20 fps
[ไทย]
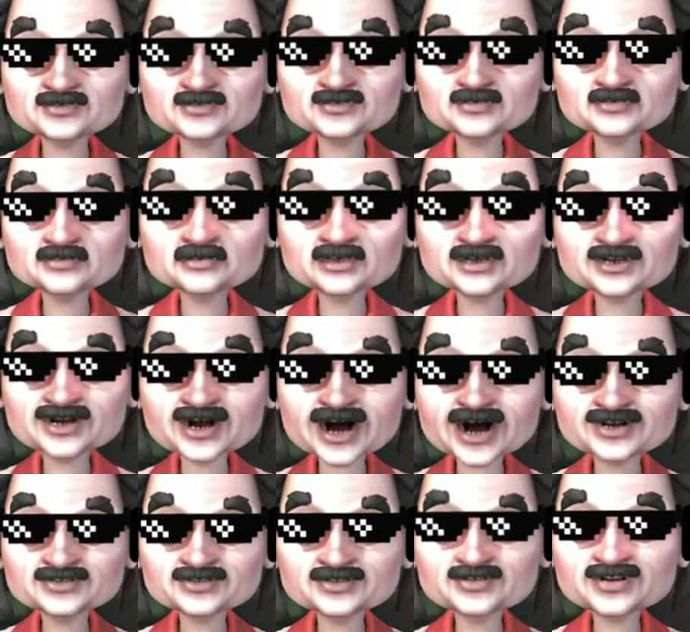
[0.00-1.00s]
มีอะไร
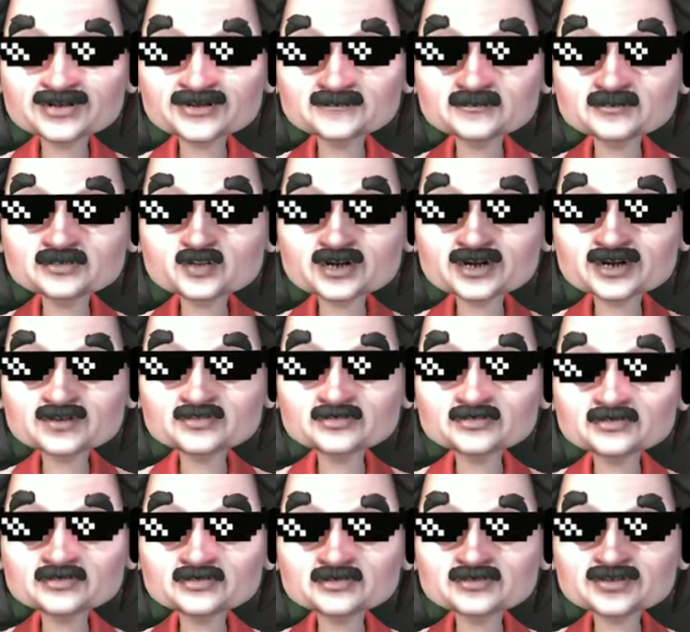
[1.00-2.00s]
ตื่นเต้นไหมเพื่อน
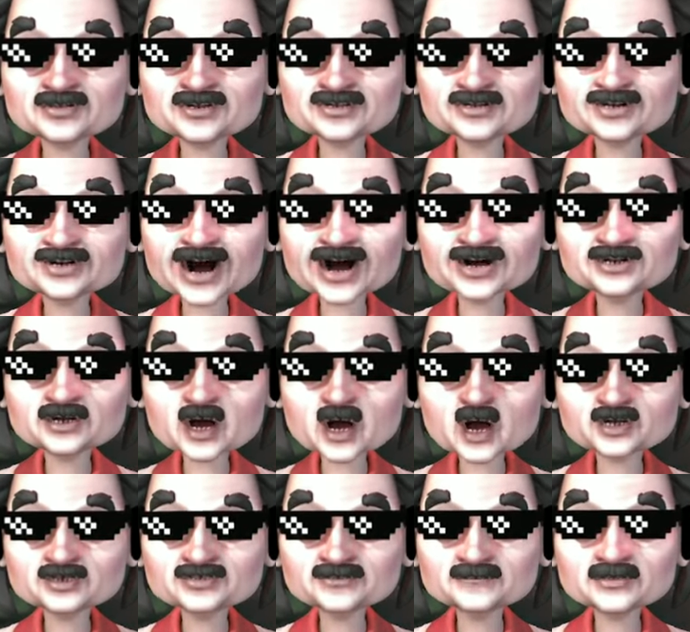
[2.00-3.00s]
เคจ่ายขอ
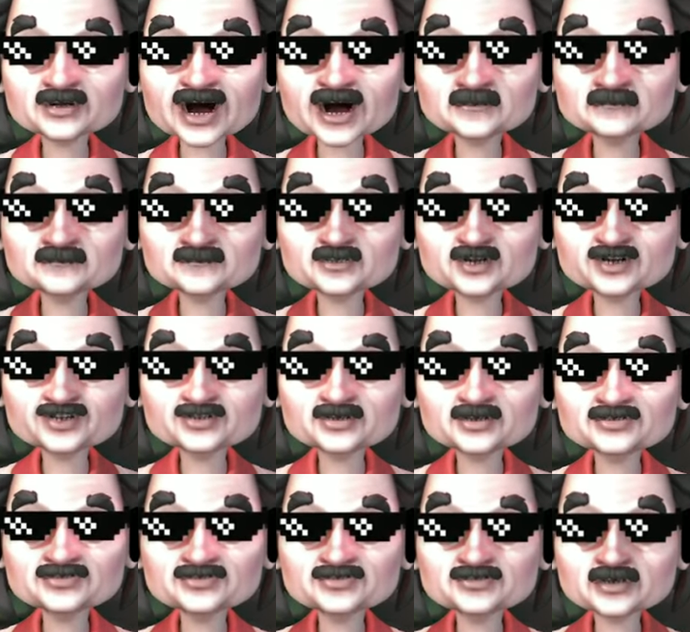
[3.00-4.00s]
13ได้ปะ
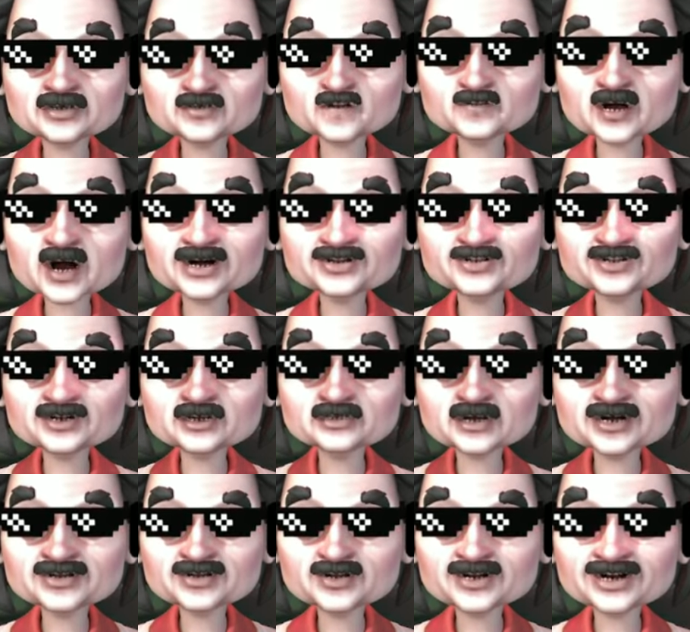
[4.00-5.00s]
อุ้ยฟ้าหนึ่งบัน
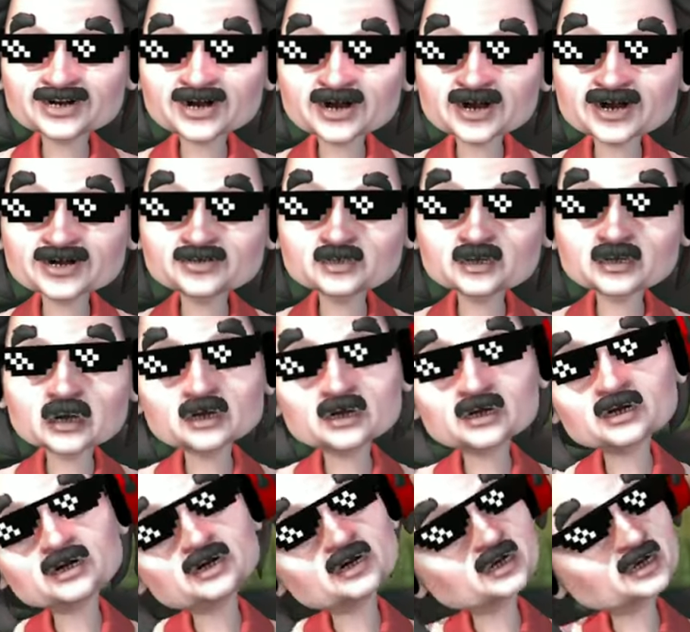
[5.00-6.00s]
เทิงแน่โอ้โห
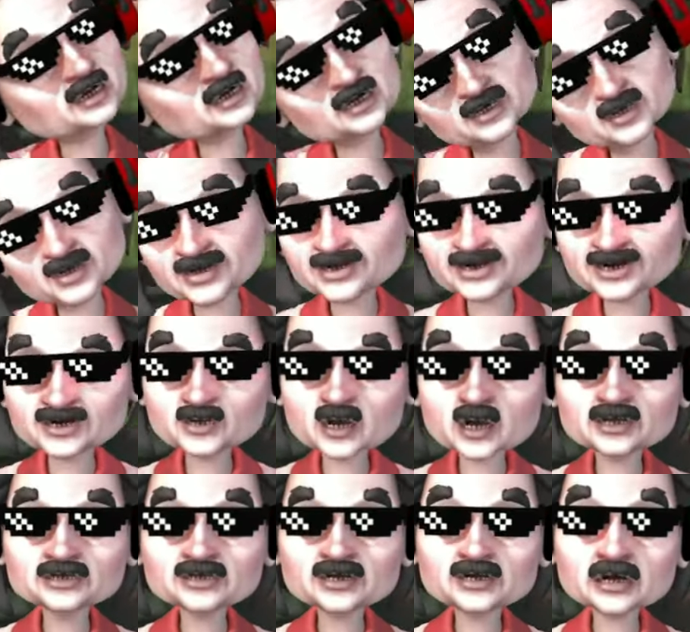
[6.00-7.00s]
เองดู
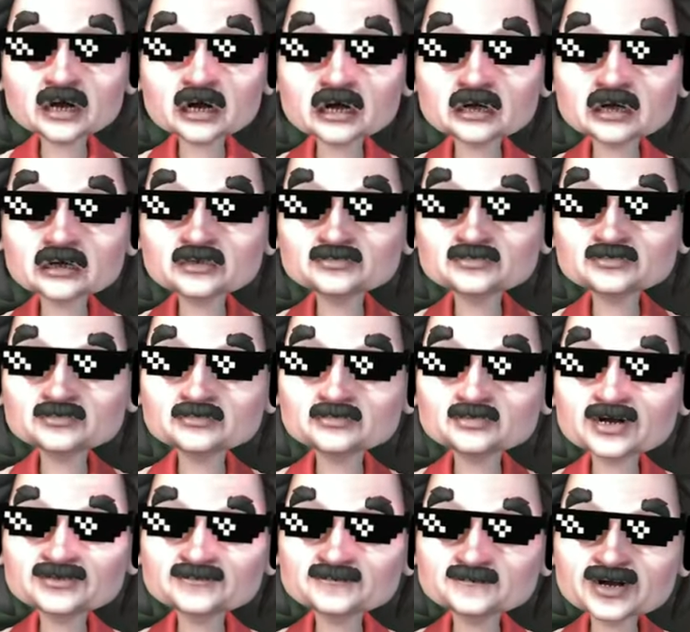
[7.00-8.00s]
ดิ
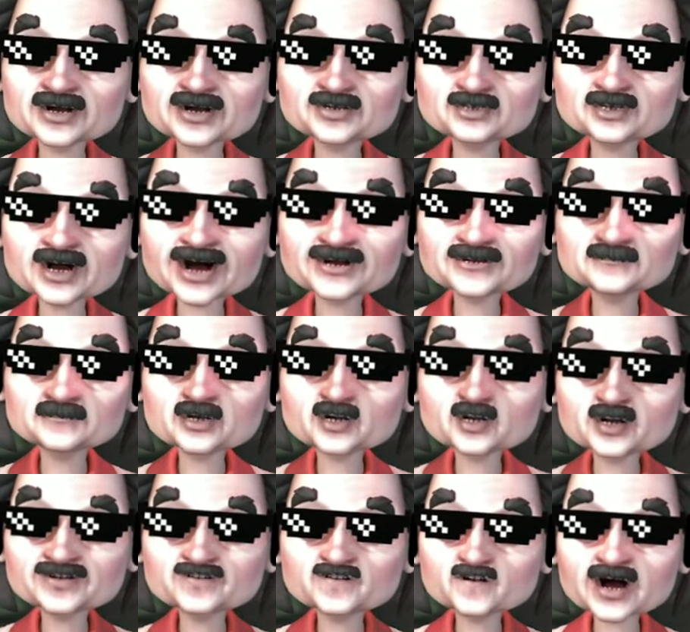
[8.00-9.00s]
สิบแถวสามก็
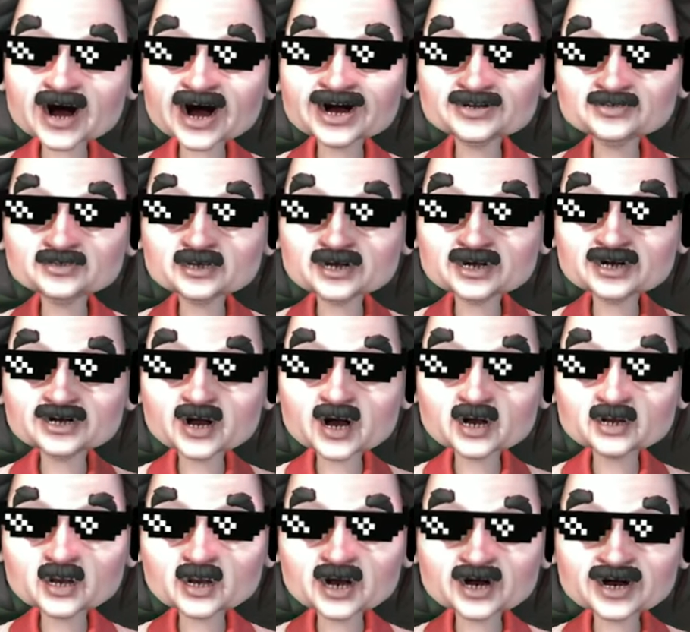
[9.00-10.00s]
ได้ฟ้าแถวหนึ่งก็ร
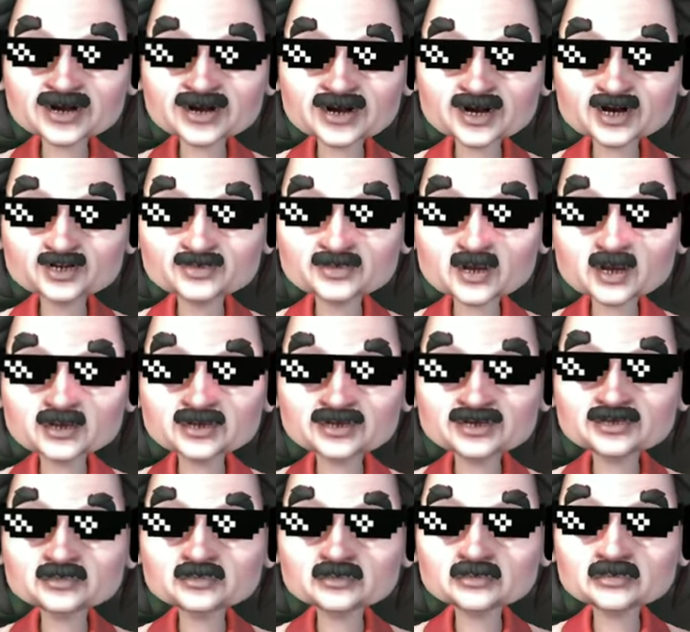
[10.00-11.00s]
วยเลยอ่ะ ดูดิ
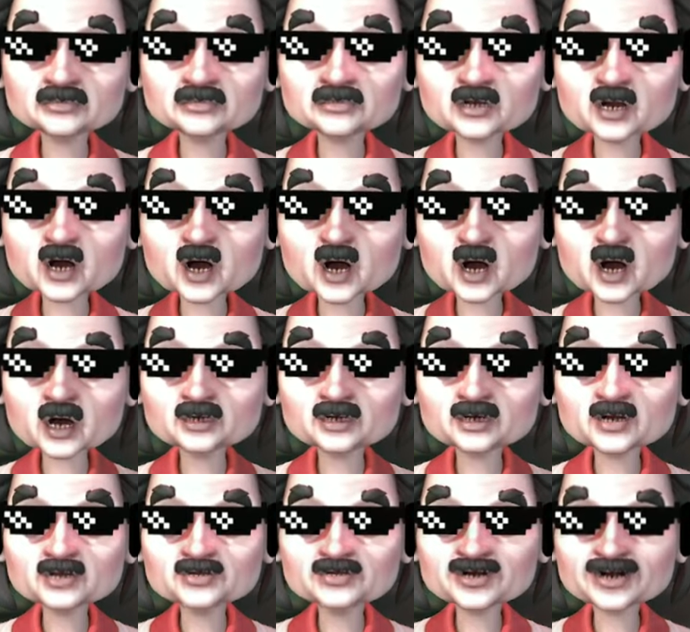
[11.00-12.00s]
โอ้โห
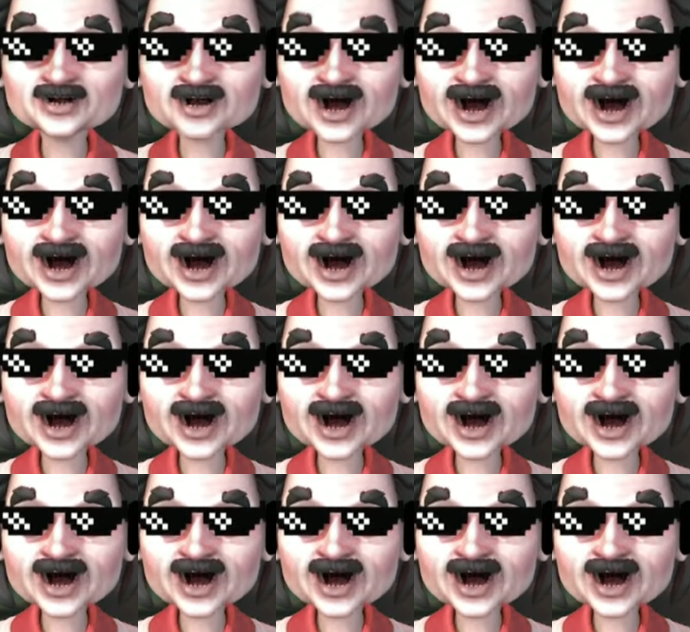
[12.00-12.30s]
เสียดาย